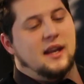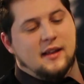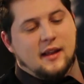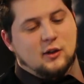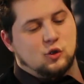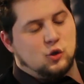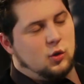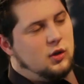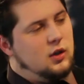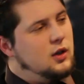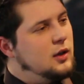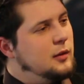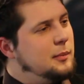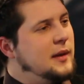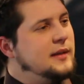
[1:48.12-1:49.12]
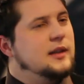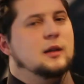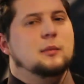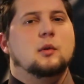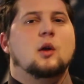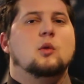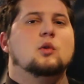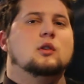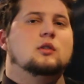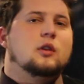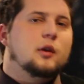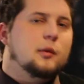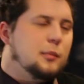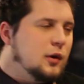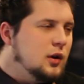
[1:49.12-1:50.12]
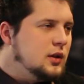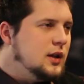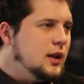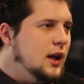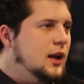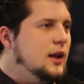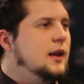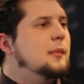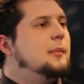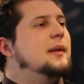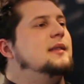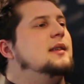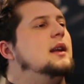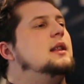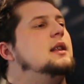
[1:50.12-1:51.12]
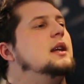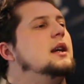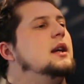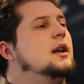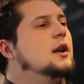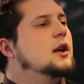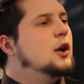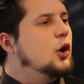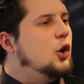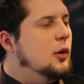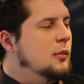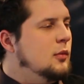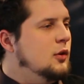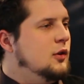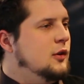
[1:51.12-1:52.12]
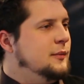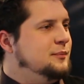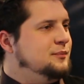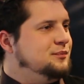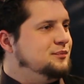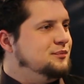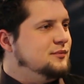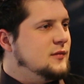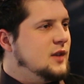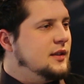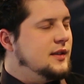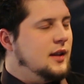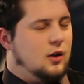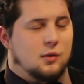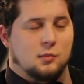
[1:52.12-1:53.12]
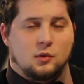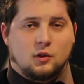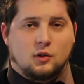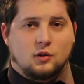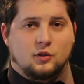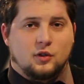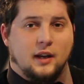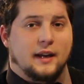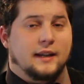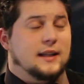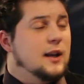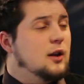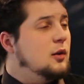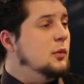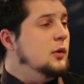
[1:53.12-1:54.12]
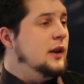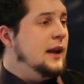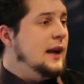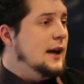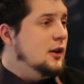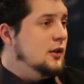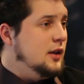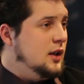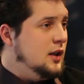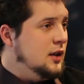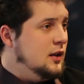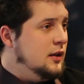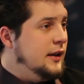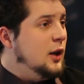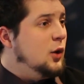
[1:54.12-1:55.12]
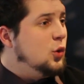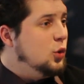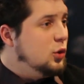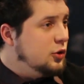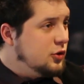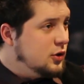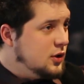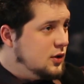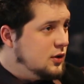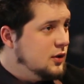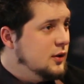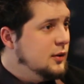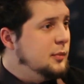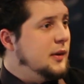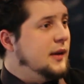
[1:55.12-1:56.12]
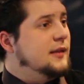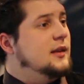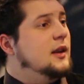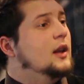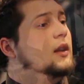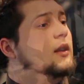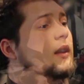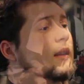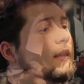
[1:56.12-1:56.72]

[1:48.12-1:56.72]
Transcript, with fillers: Y del judo pasaste por algún otro deporte y empezaste como, mm, como secretario, como delegado del curso presidente